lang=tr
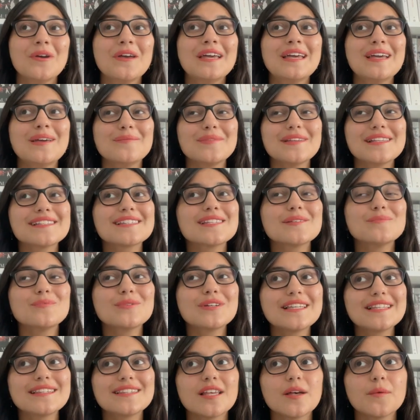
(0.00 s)
Biz de bu
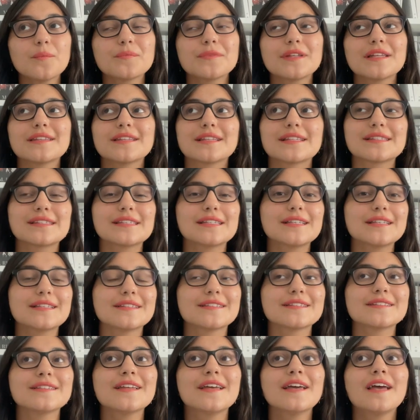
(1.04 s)
kitapta
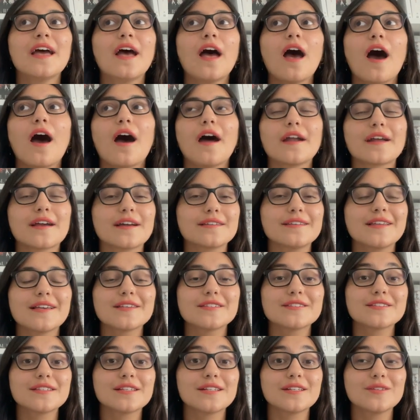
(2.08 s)
Natalie'nin
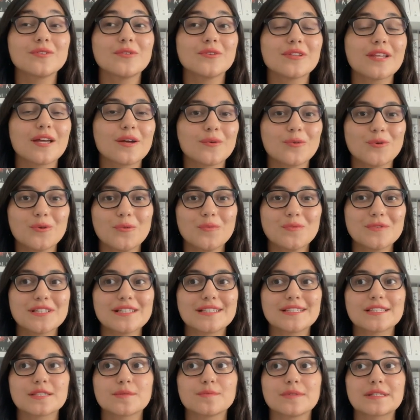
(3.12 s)
arkadaşlarıyla olan grup
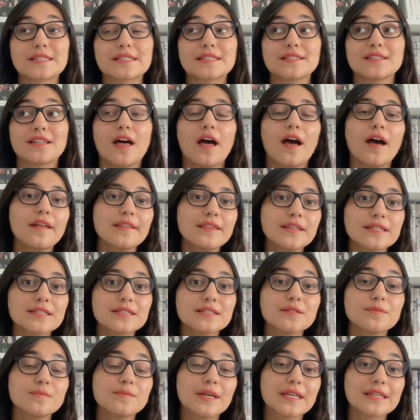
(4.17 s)
çalışmasını,
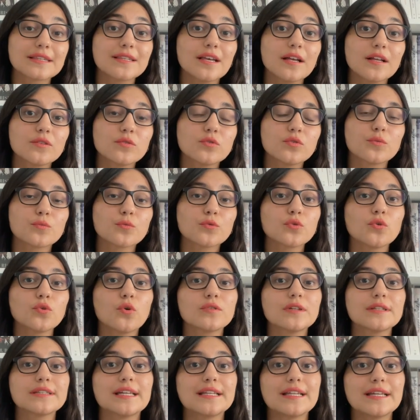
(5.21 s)
annesinin mental durumunun
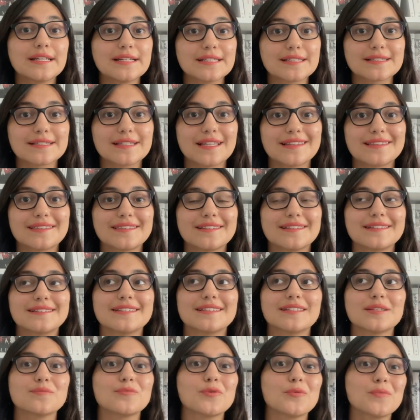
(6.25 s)
ona neler
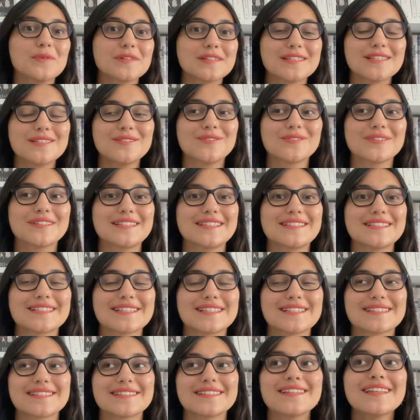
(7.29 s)
hissettirdiğini, babasıyla olan
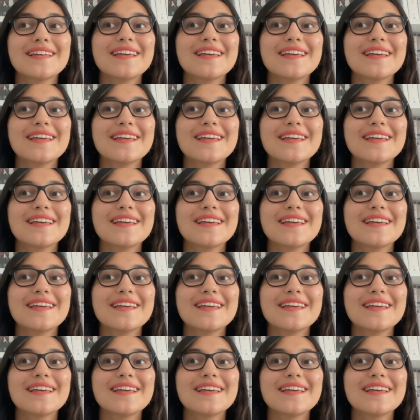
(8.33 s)
ilişkisini